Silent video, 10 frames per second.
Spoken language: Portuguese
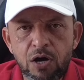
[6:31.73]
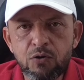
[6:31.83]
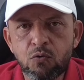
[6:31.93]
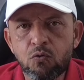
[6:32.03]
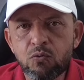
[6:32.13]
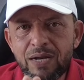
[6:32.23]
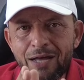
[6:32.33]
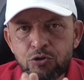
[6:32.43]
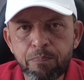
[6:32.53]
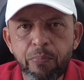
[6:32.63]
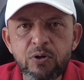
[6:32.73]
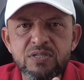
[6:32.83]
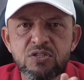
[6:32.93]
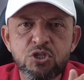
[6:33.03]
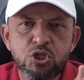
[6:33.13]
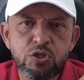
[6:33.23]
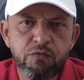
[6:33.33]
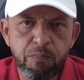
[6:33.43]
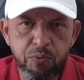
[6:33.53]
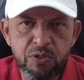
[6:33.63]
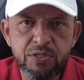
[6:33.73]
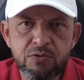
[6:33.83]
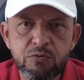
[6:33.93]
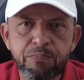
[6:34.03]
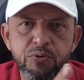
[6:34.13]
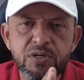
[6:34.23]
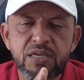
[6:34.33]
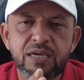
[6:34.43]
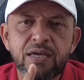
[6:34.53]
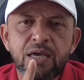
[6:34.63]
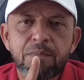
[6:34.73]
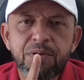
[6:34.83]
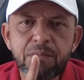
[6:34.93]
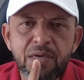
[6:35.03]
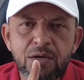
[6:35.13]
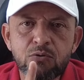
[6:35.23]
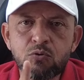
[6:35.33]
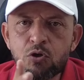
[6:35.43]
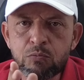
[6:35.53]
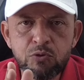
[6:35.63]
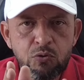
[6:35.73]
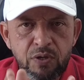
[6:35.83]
olho com um lado positivo por isso. Por quê? Primeiro, todo mundo